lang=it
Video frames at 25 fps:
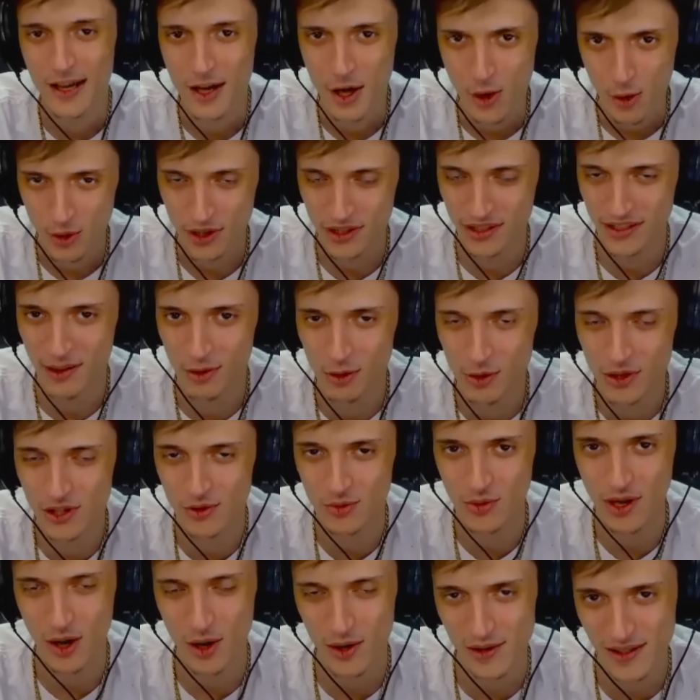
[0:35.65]
Quindi devo dire
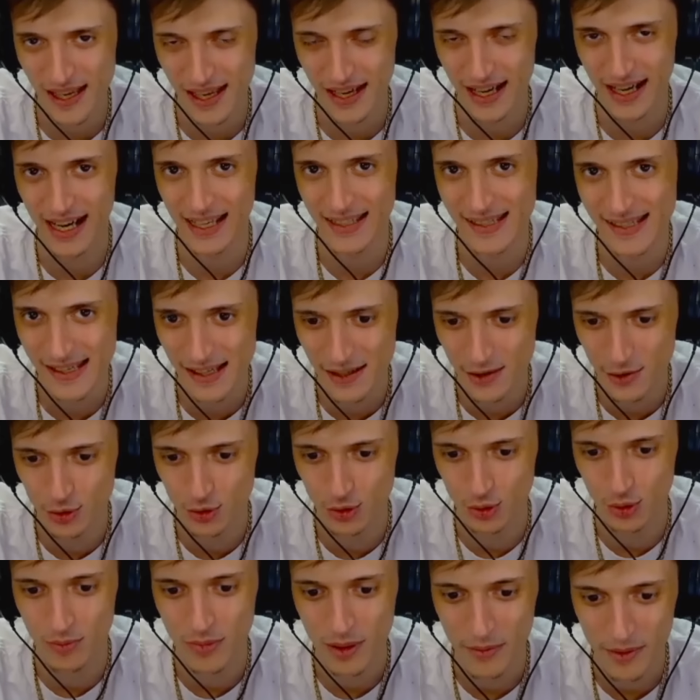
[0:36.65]
una cosa ai ragazzi di YouTube,